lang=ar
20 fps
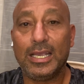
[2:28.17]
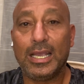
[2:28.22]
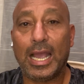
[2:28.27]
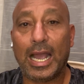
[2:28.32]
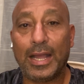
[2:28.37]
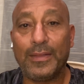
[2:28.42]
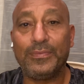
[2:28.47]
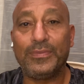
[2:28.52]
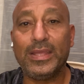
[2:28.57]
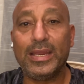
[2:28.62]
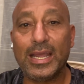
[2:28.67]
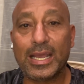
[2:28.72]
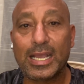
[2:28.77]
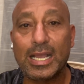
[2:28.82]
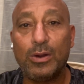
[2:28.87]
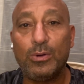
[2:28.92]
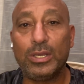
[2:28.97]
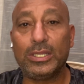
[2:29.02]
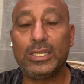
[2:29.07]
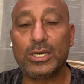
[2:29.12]
عندنا
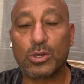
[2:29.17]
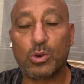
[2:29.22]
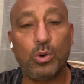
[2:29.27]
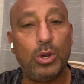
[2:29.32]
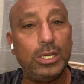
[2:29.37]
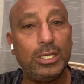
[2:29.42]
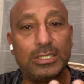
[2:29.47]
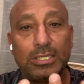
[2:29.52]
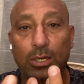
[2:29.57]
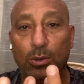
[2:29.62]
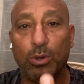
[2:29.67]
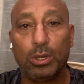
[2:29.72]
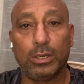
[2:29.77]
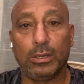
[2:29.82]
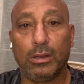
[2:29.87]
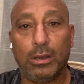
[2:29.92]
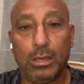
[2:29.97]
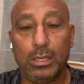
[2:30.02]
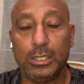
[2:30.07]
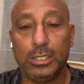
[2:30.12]
كوادر كويسه
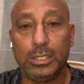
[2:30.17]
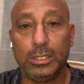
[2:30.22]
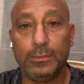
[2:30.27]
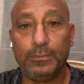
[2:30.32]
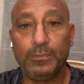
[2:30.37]
والله